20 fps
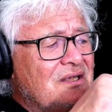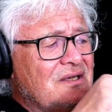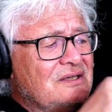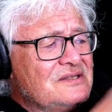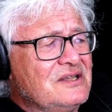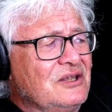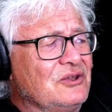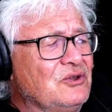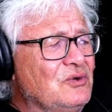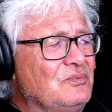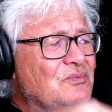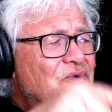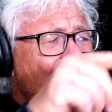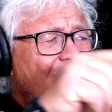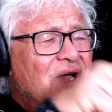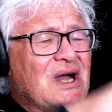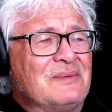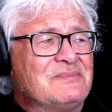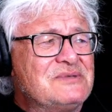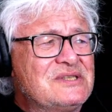syndrome de
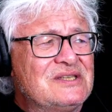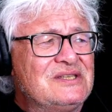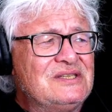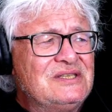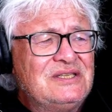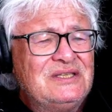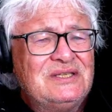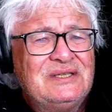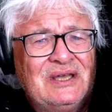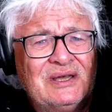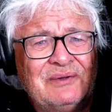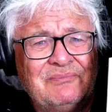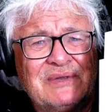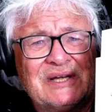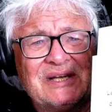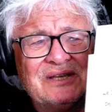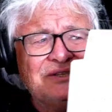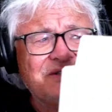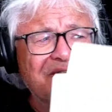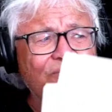Gramsci,
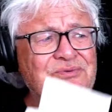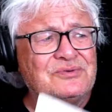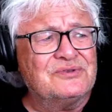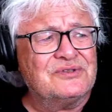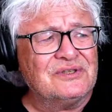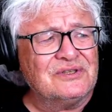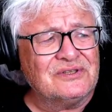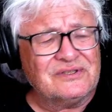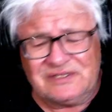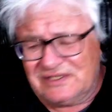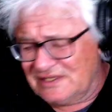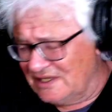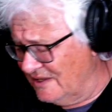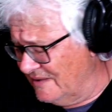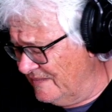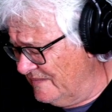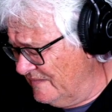maladie du sens.